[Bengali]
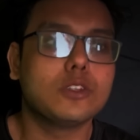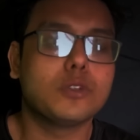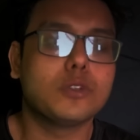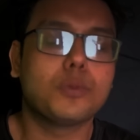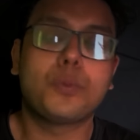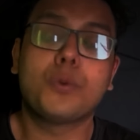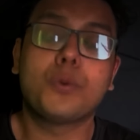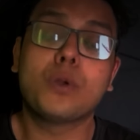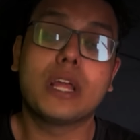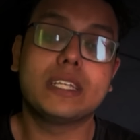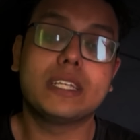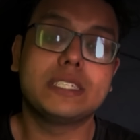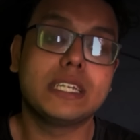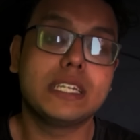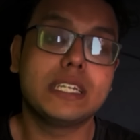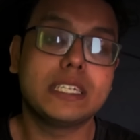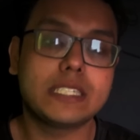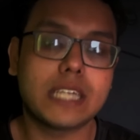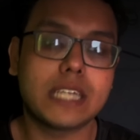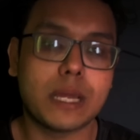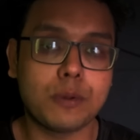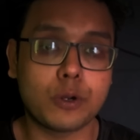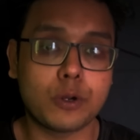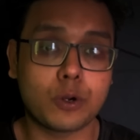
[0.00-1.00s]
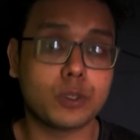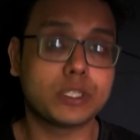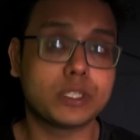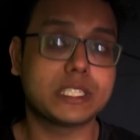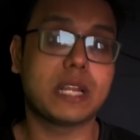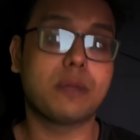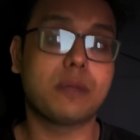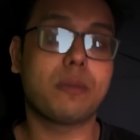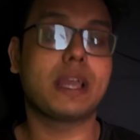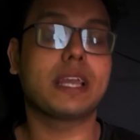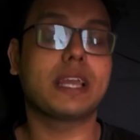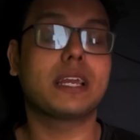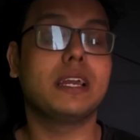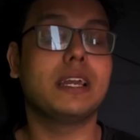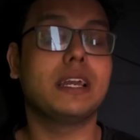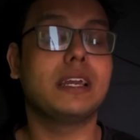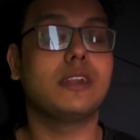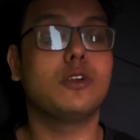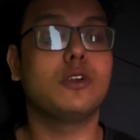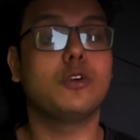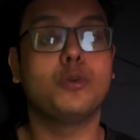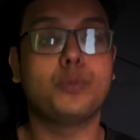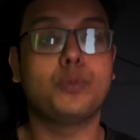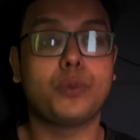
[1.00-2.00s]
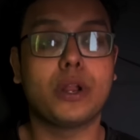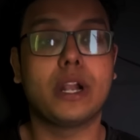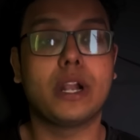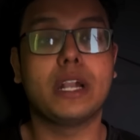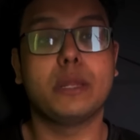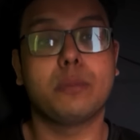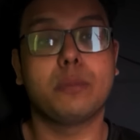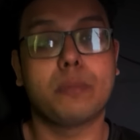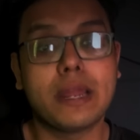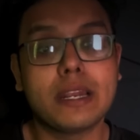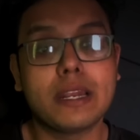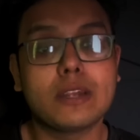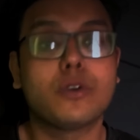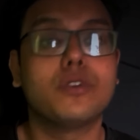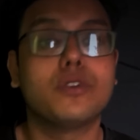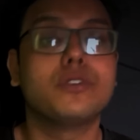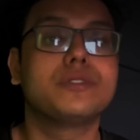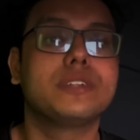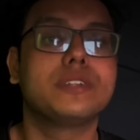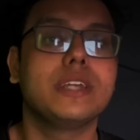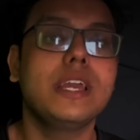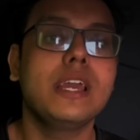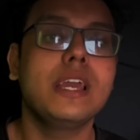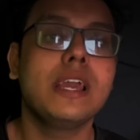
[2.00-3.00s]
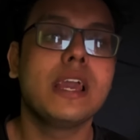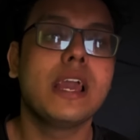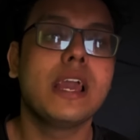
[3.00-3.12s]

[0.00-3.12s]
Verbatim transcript: তো পুরো জিনিসটা আমি কোশ্চেন ব্যাংকের উপরে ডিপেন্ড করছি